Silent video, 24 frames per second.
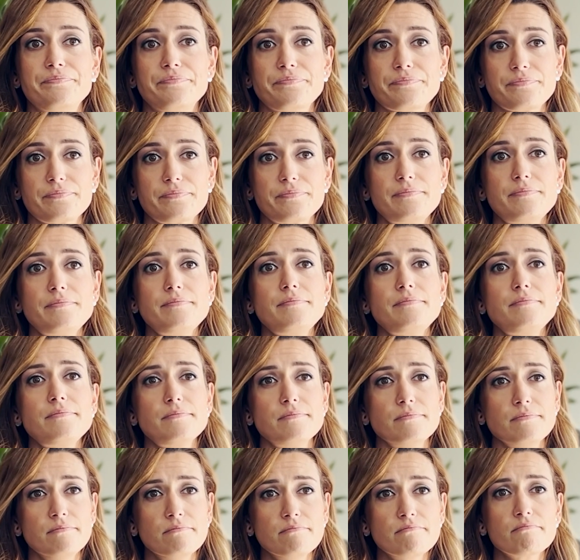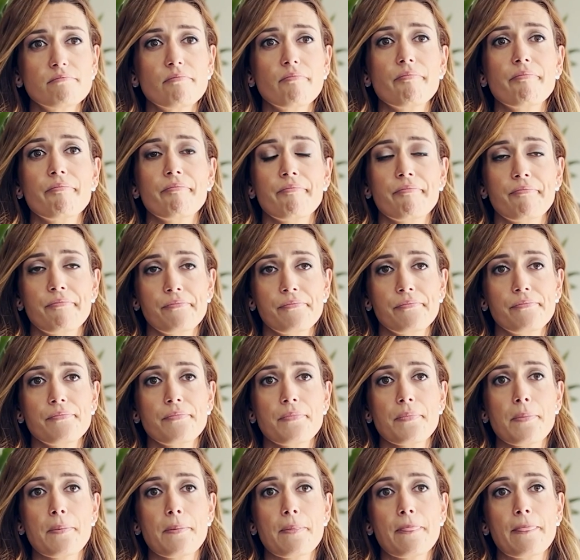D'ailleurs, c'est marrant parce que
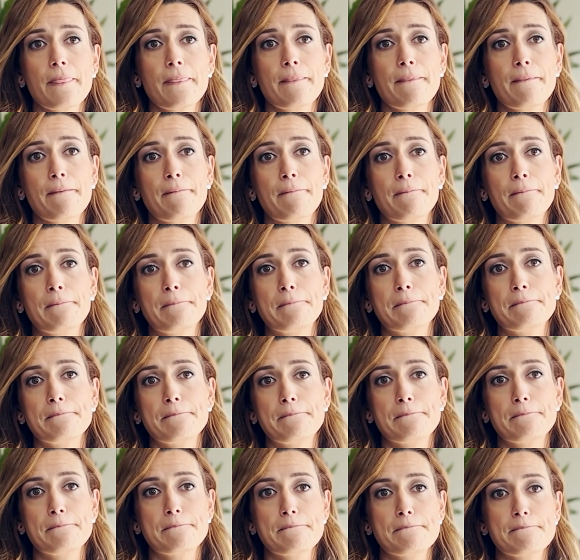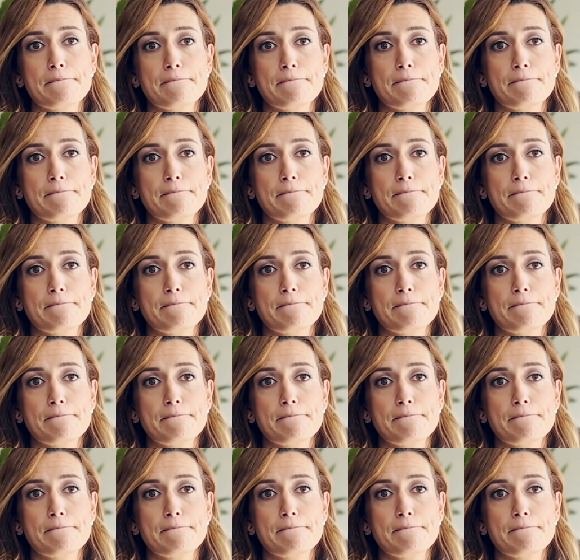euh, j'avais interviewé